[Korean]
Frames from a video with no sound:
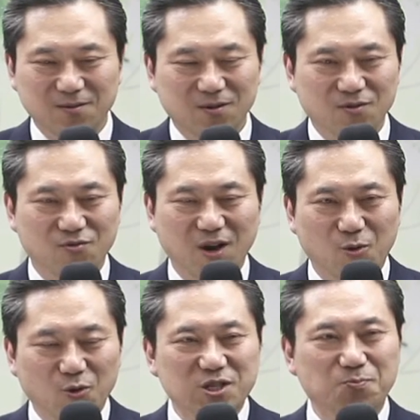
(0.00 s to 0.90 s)
왜
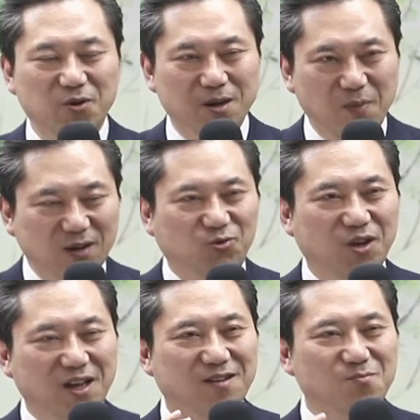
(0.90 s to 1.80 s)
50번에
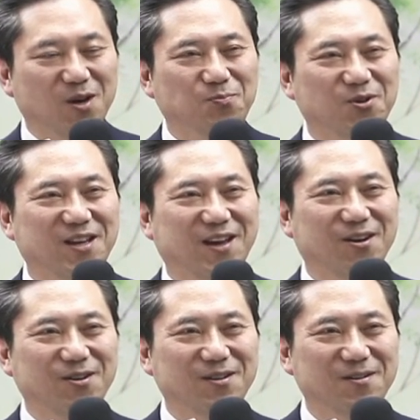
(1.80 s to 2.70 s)
백퇴되는 몇
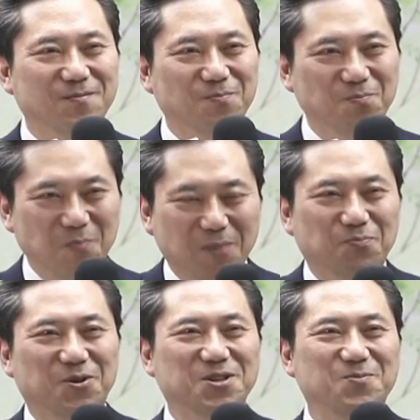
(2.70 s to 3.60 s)
번이에요?
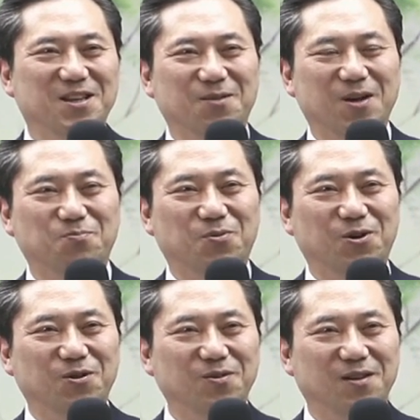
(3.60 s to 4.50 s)
100번입니다.
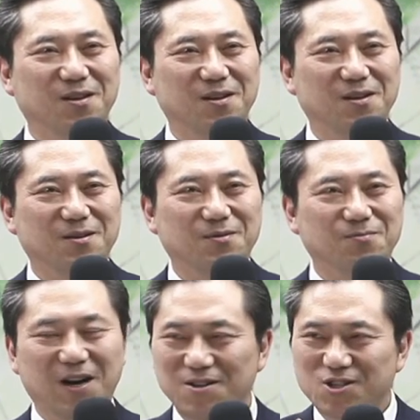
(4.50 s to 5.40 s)
100번.
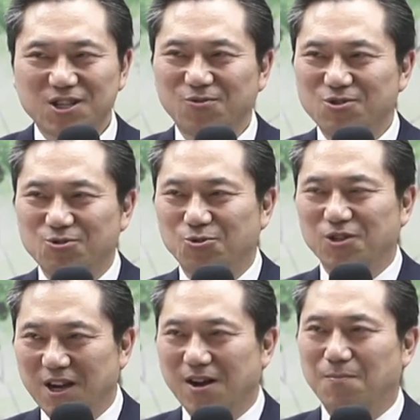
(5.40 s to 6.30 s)
많이 씹을수록
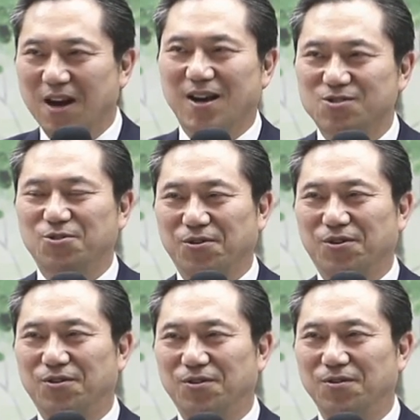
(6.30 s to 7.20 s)
얘가 많아져요.
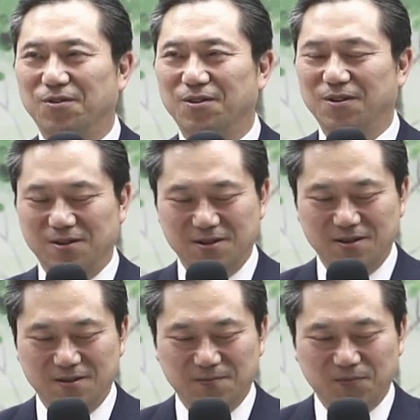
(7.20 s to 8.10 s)
어?
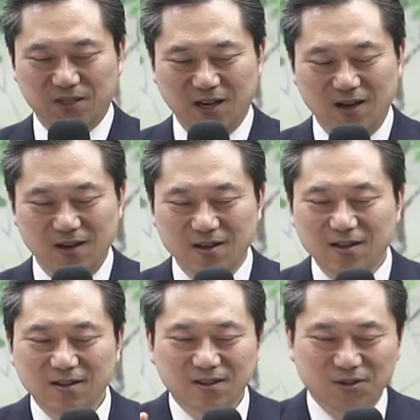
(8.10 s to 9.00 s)
자,
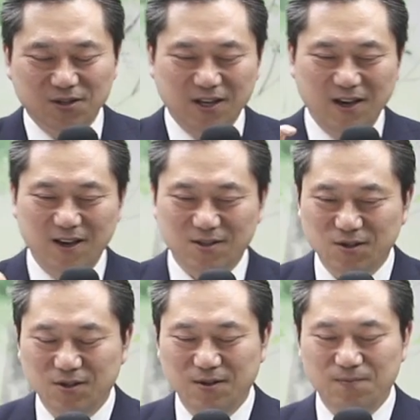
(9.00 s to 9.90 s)
그렇게
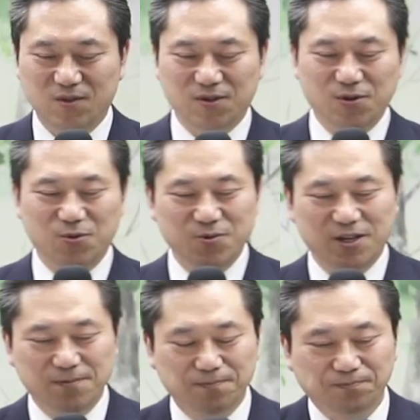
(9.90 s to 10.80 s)
해서
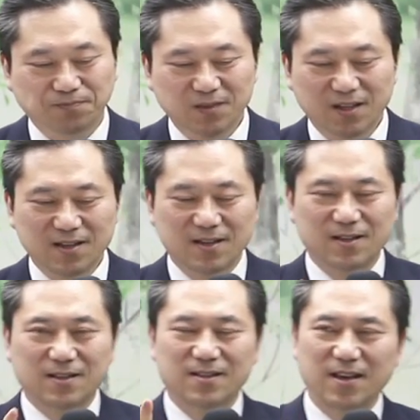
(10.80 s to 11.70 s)
들어오면은
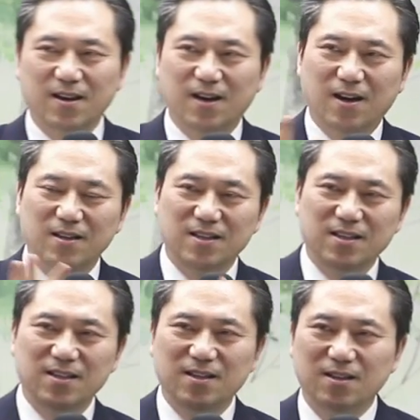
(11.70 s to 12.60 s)
얘가
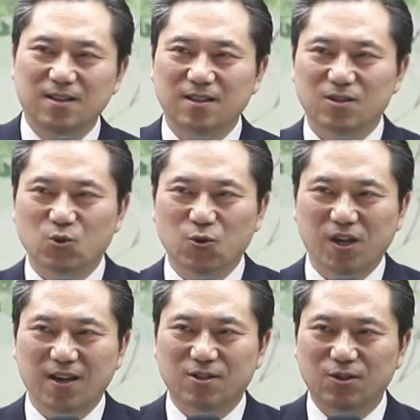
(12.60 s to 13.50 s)
이
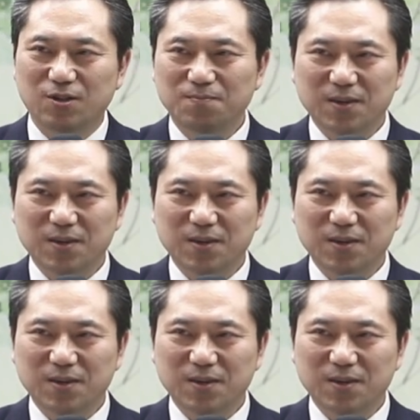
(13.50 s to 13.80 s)
속에서